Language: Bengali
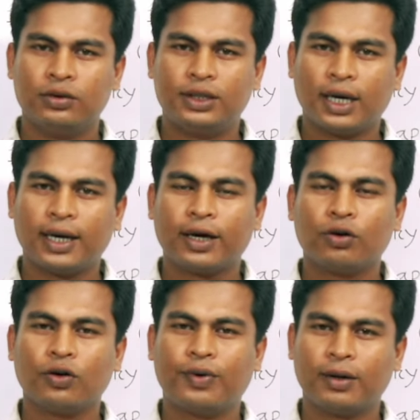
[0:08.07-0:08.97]
যারা
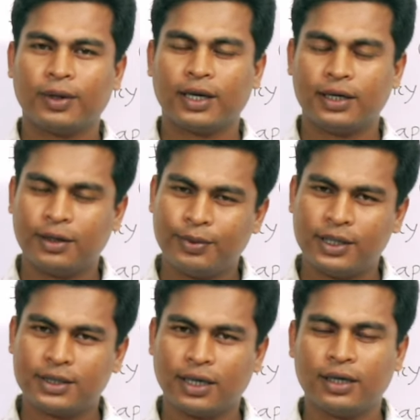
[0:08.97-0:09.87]
এখনও ফার্মা কেরিয়ার
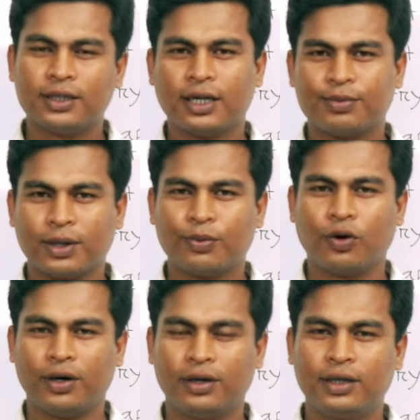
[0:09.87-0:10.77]
বিডি চ্যানেলটি সাবস্ক্রাইব
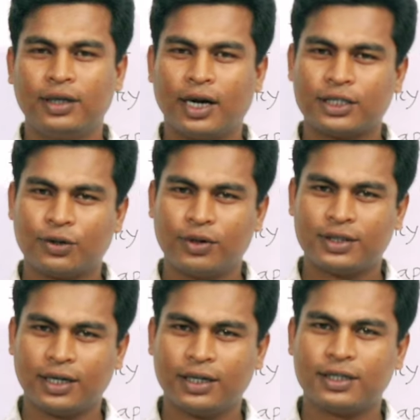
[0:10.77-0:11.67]
করেননি আশা করি
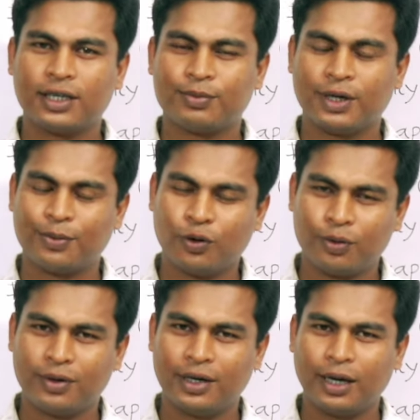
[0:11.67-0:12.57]
চ্যানেলটি সাবস্ক্রাইব
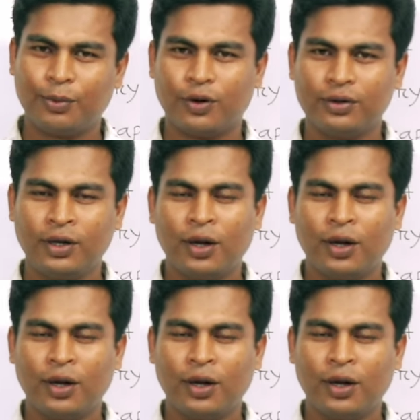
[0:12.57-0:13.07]
করবেন এবং